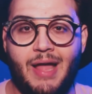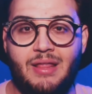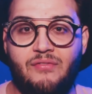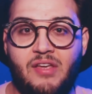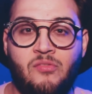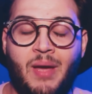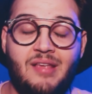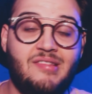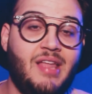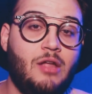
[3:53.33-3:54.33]
cada vez
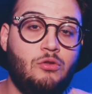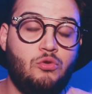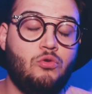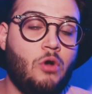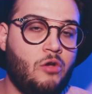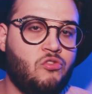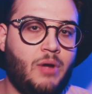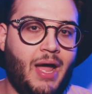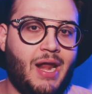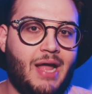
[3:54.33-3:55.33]
mais dentro do nosso
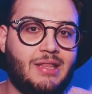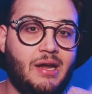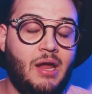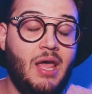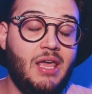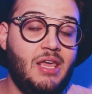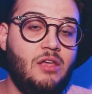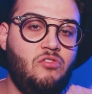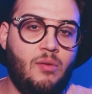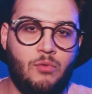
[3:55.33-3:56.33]
caráter. E
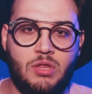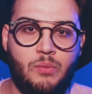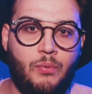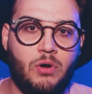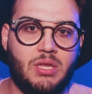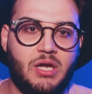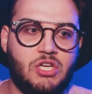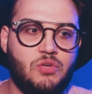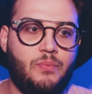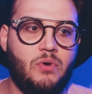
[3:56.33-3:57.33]
isso é muito
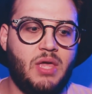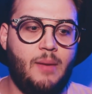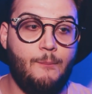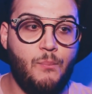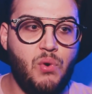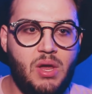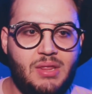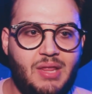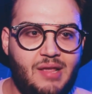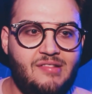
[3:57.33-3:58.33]
importante, porque
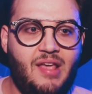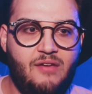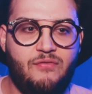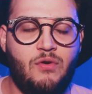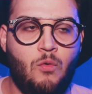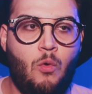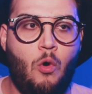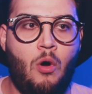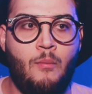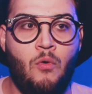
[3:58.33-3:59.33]
Britney serviu
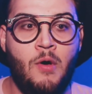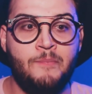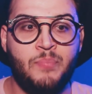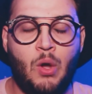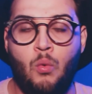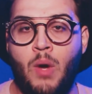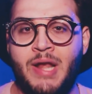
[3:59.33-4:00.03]
como um